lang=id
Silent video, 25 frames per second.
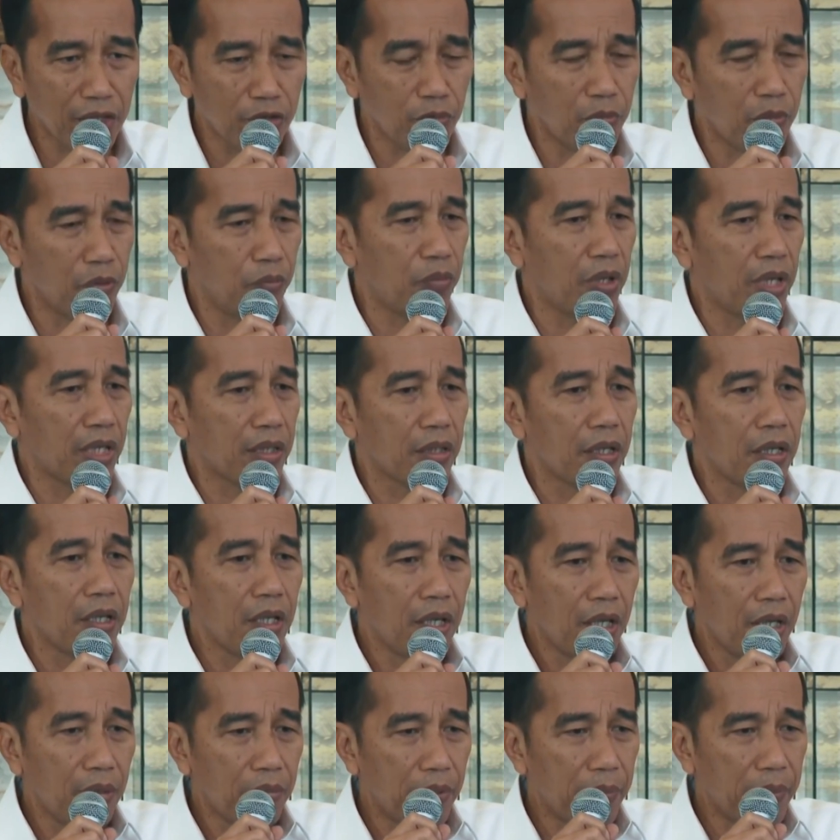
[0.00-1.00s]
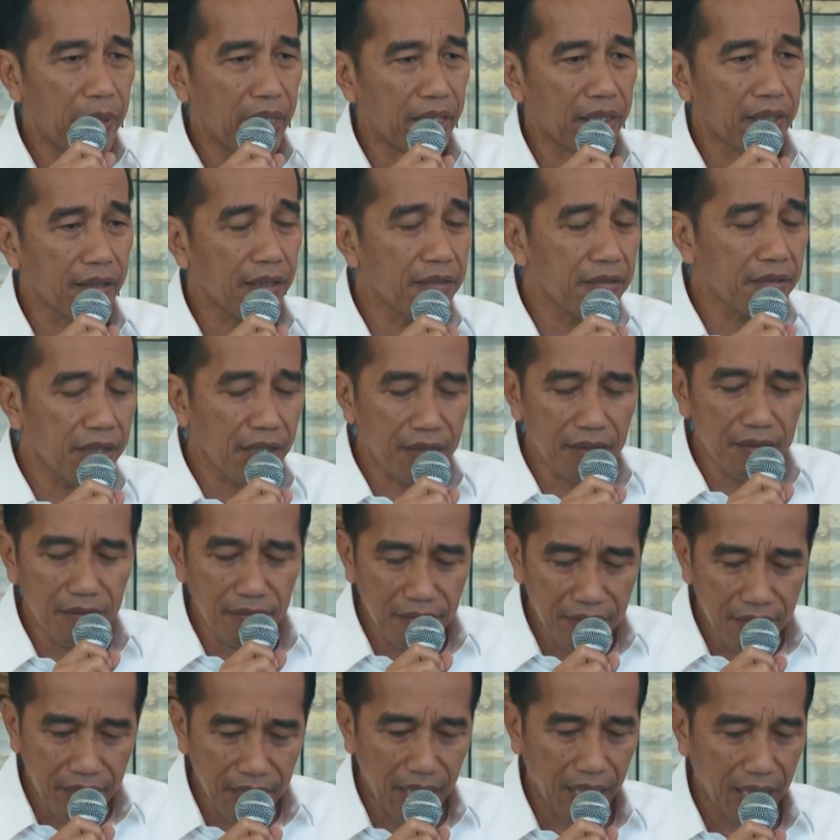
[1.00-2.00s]
atau membuat pembangkit listrik,
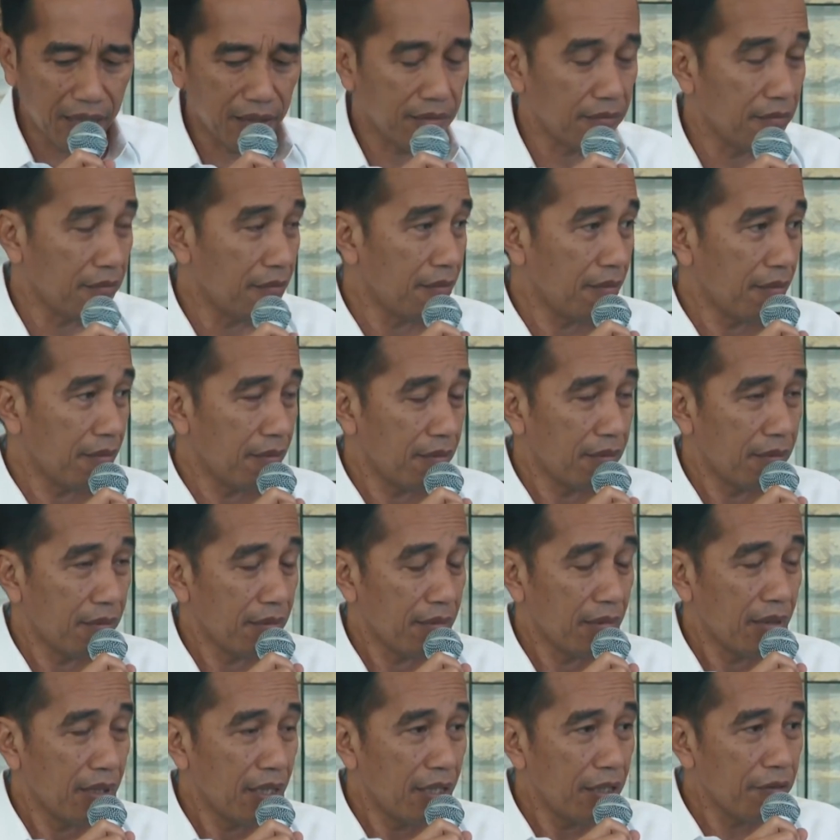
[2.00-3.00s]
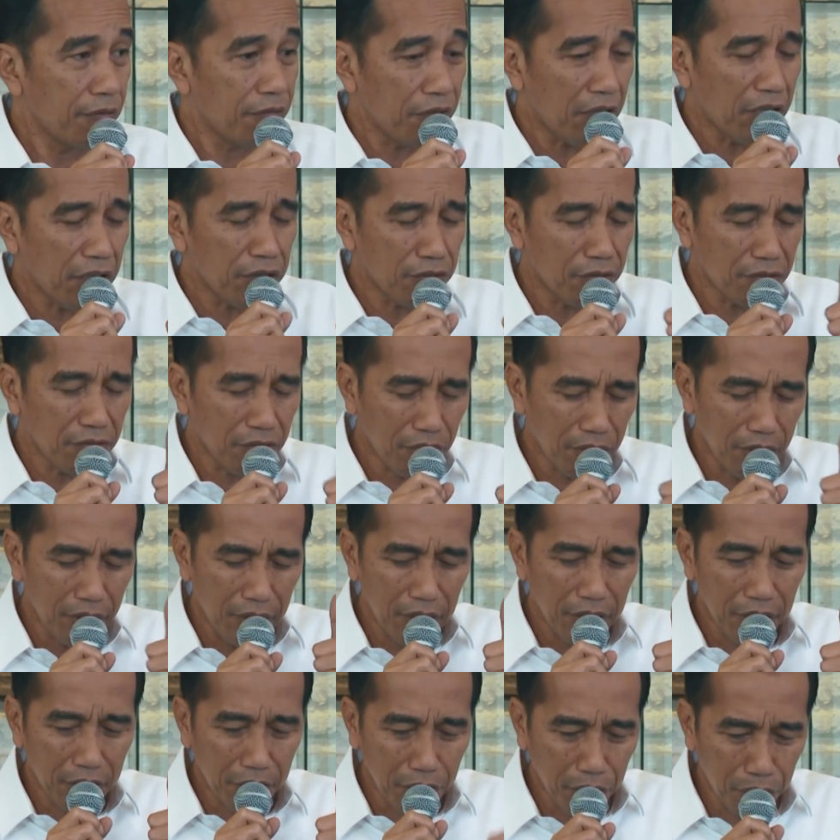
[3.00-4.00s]
enggak. Infrastruktur
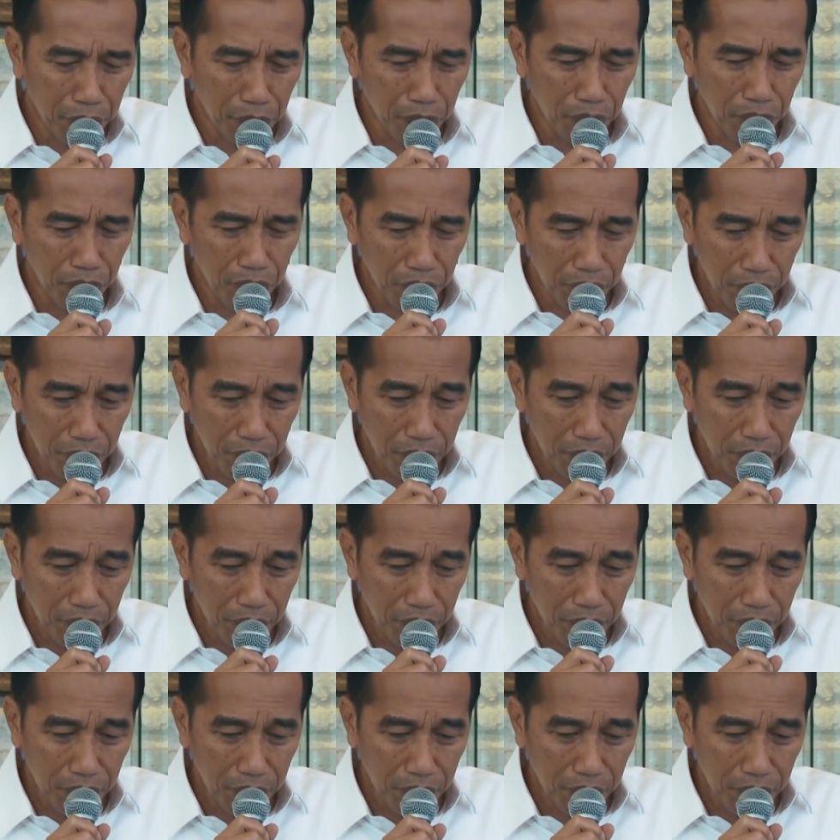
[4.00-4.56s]
itu